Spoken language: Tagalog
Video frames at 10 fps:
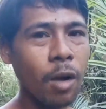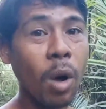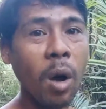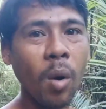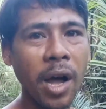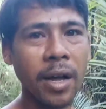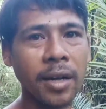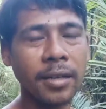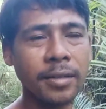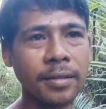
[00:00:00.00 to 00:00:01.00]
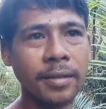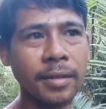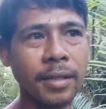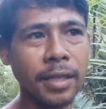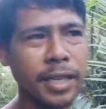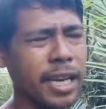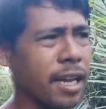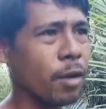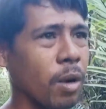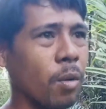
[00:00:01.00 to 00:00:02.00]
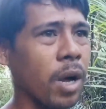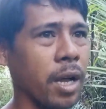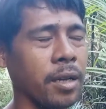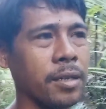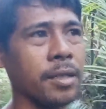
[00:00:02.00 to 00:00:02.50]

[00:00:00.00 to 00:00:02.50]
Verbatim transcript: kawawa hindi lang kawawa